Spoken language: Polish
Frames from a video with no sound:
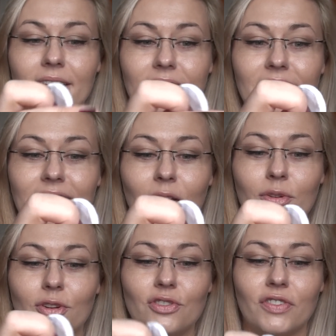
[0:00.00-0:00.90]
ten
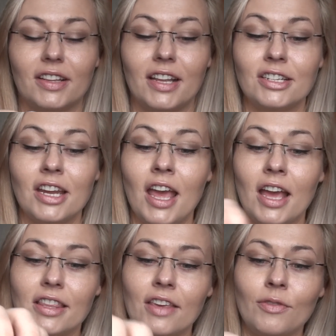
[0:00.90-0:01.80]
cały rozświetlacz.
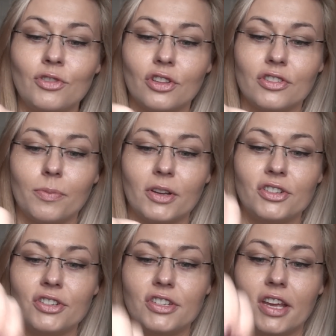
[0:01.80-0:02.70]
Nie wiem, czy to
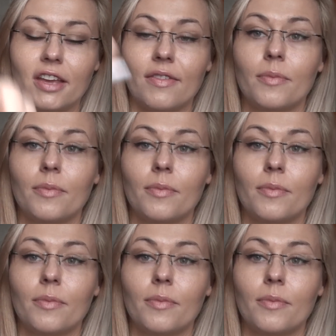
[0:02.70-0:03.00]
zobaczycie, ja